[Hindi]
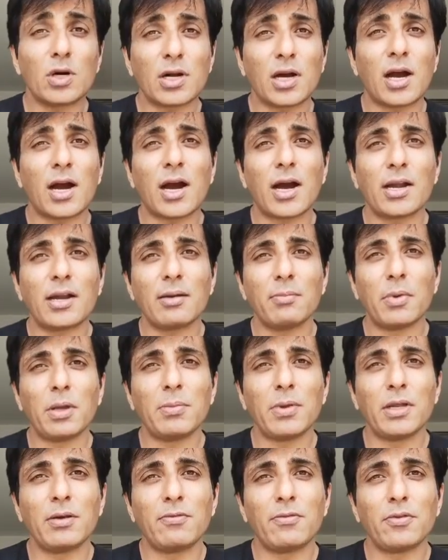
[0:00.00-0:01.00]
वर्क
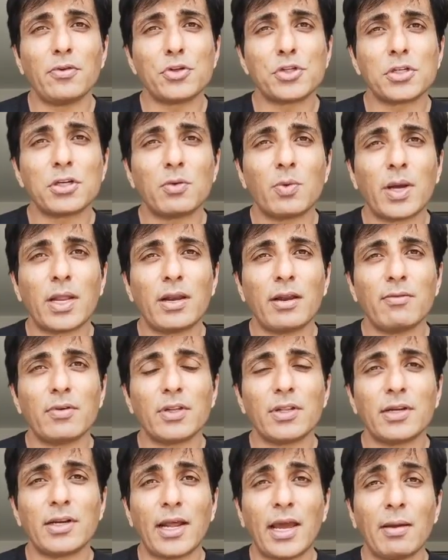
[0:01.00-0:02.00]
हार्ड मे बी इन फ्यूचर
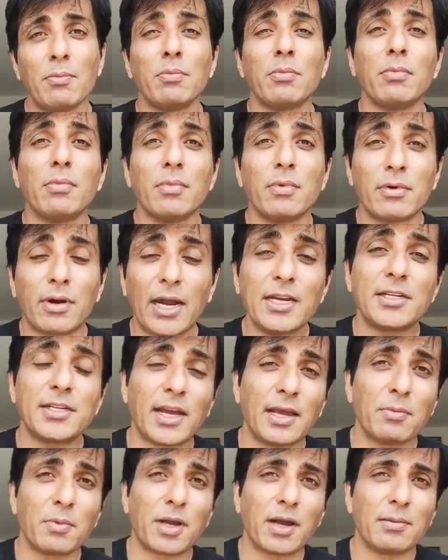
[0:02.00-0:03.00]
वेन एवर द टाइम
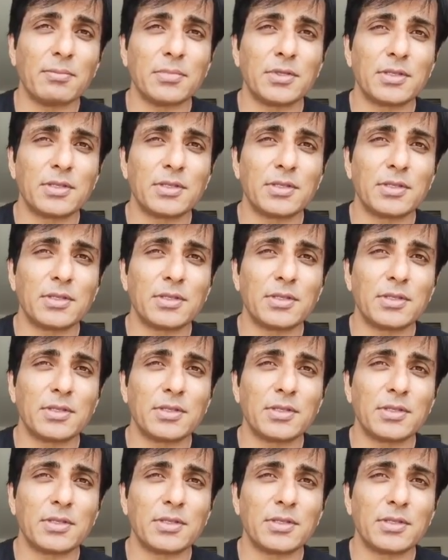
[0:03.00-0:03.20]
राइट टाइम